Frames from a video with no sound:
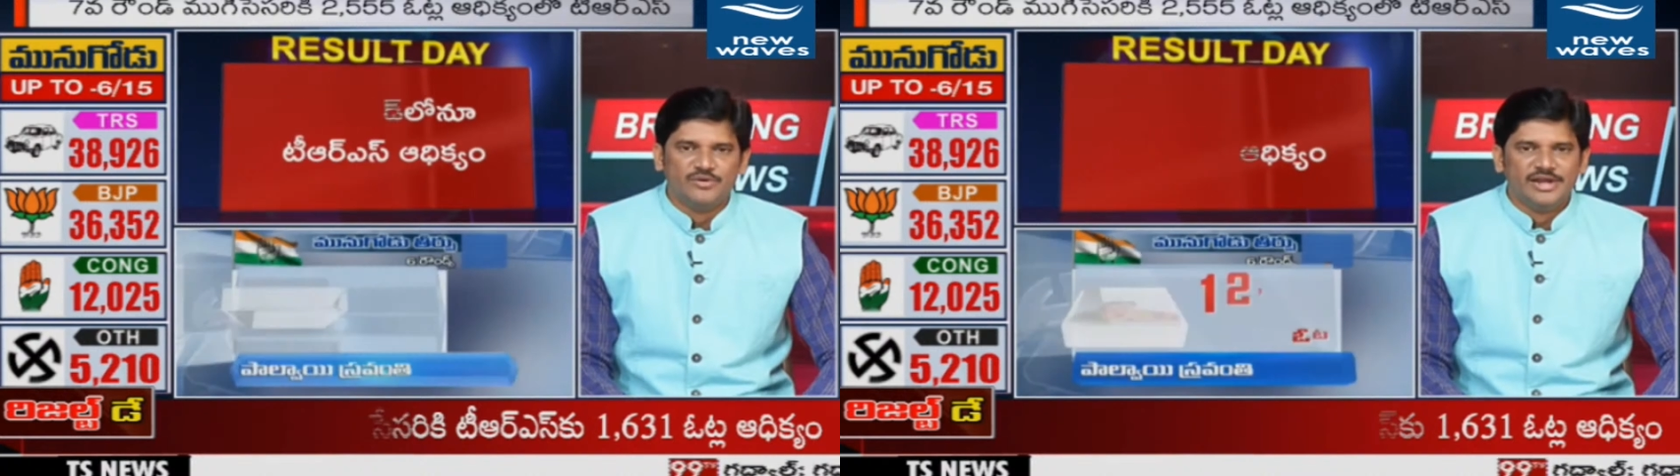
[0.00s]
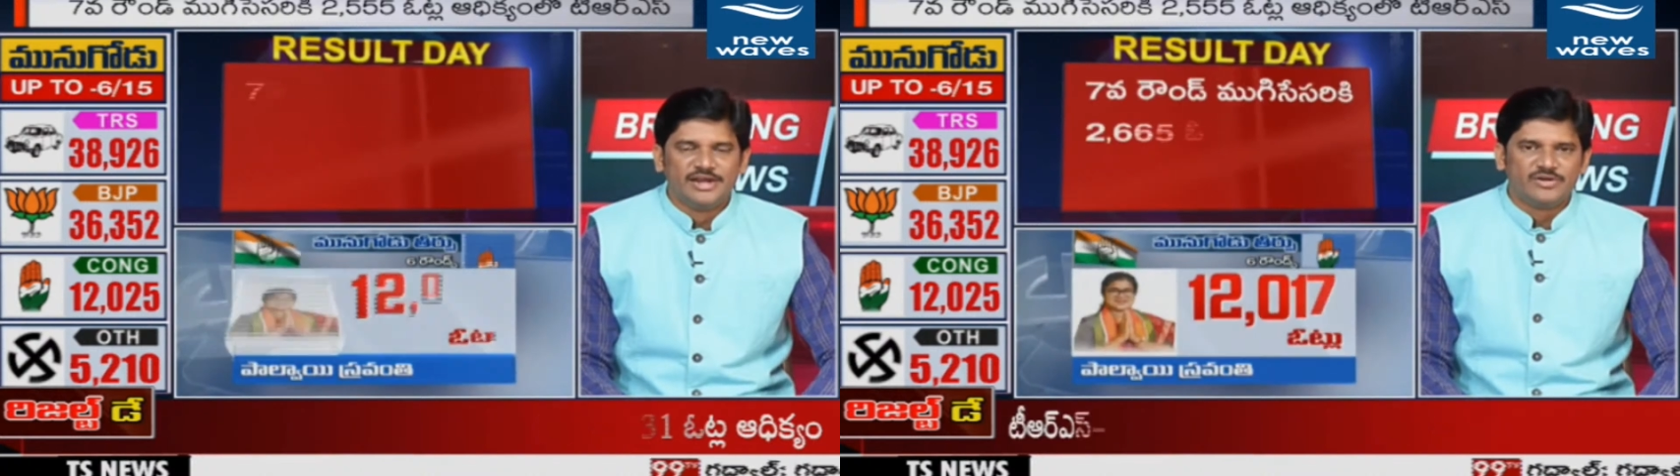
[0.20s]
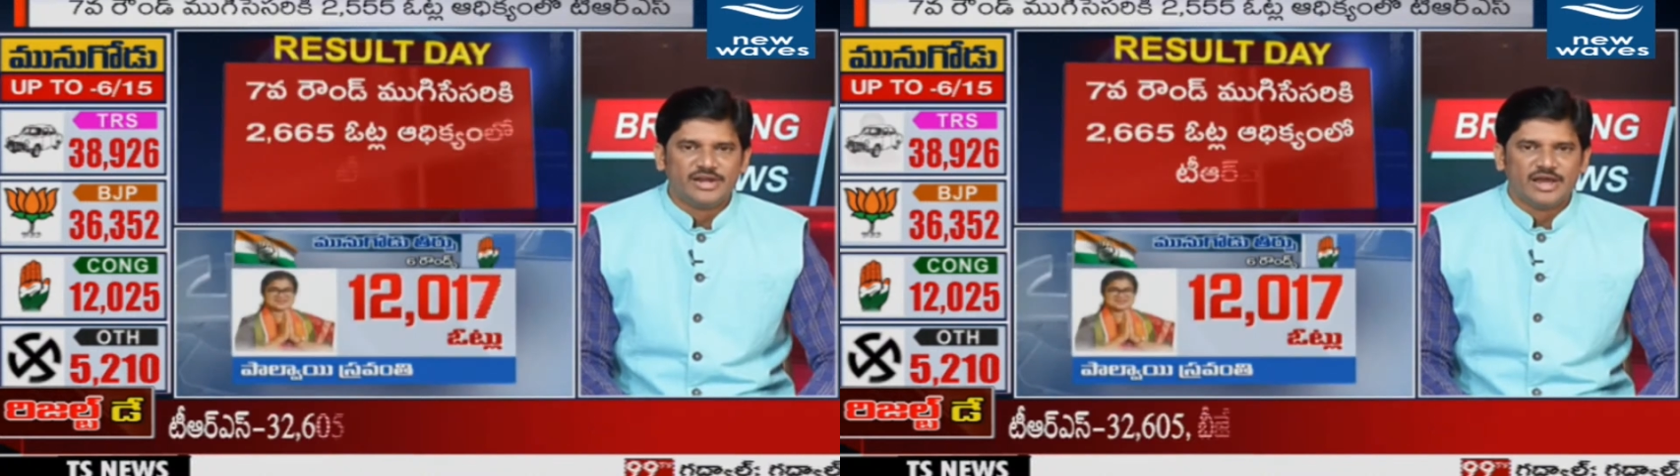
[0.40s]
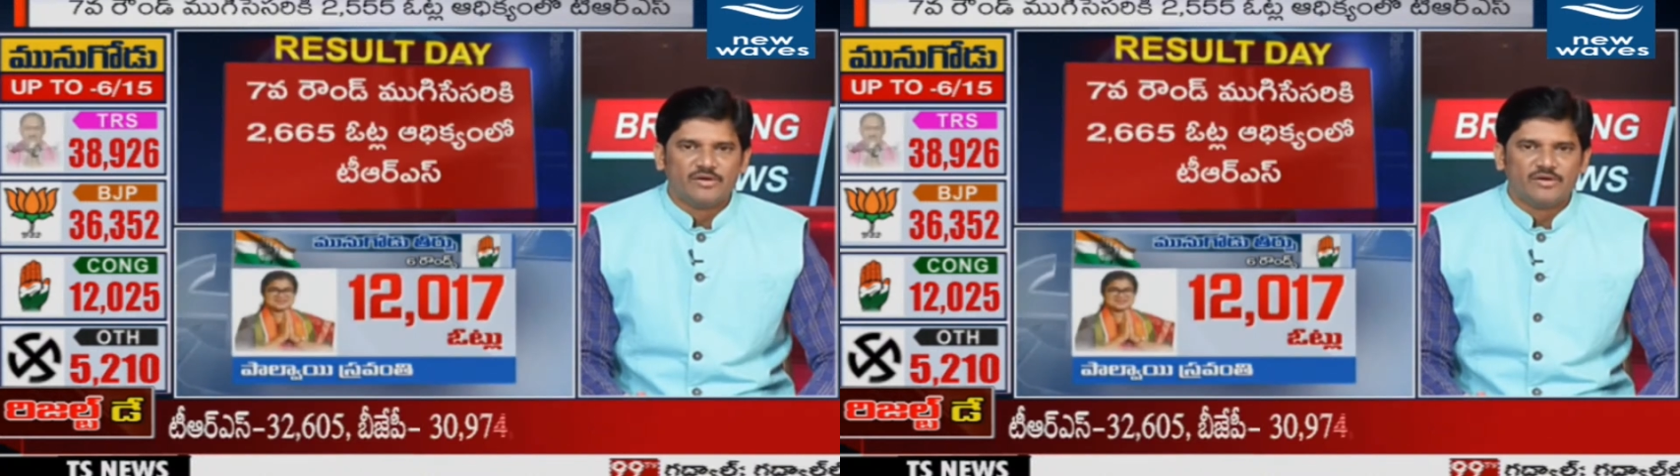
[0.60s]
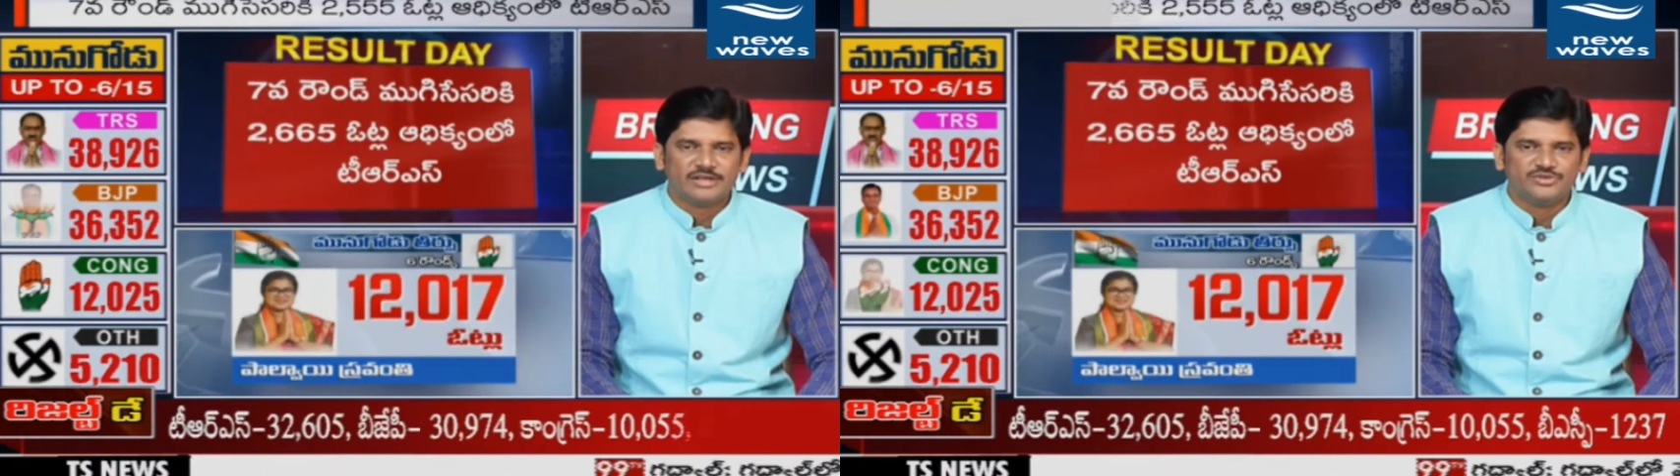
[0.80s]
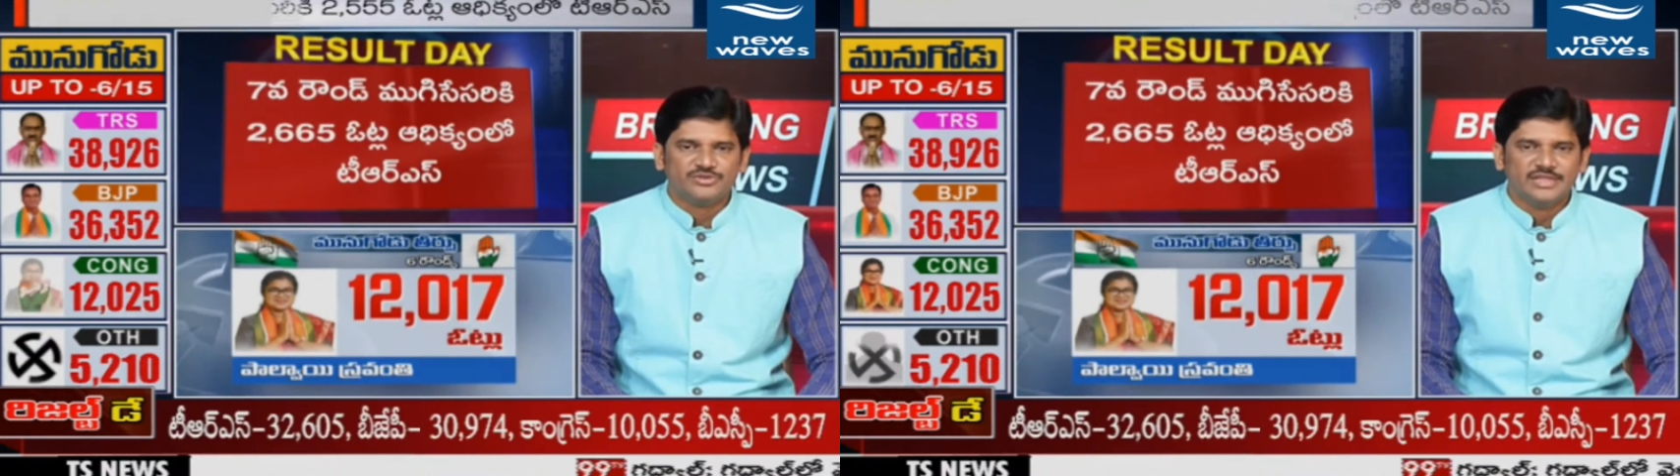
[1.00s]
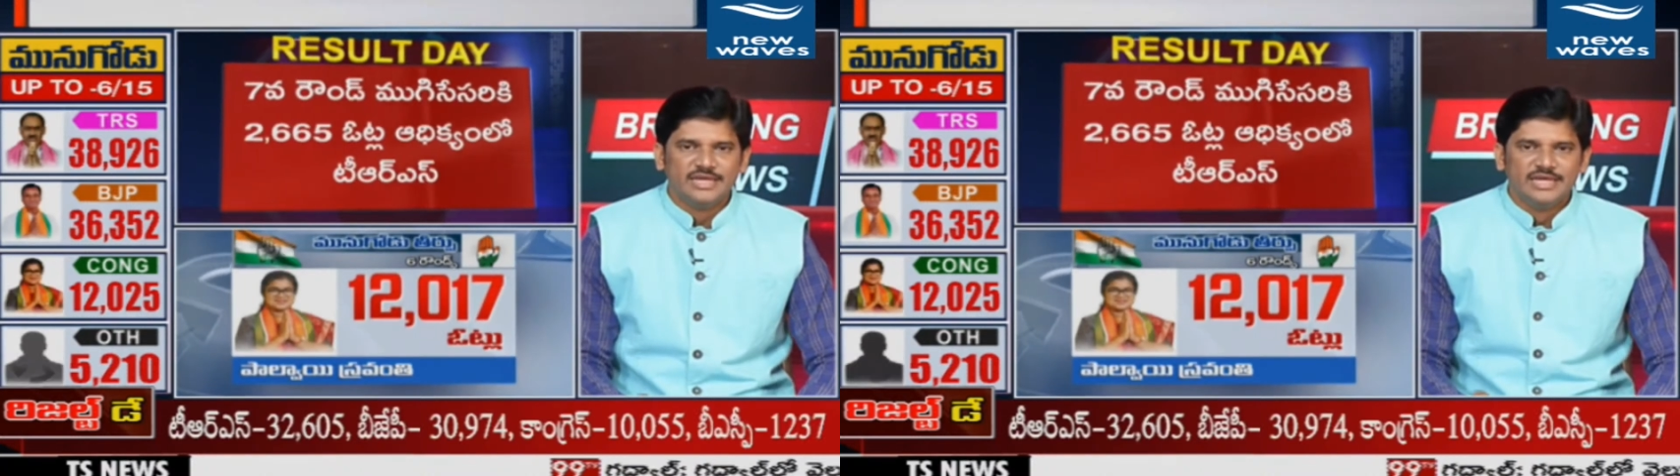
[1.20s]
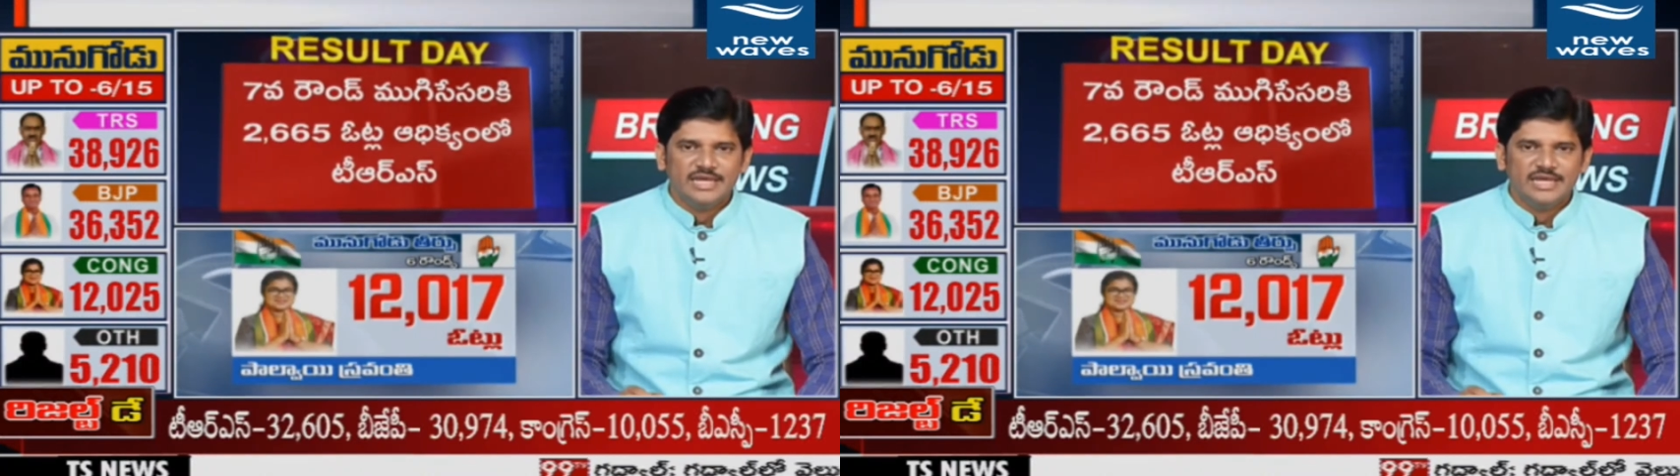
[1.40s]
ఉండేటువంటి అవకాశం ఉంది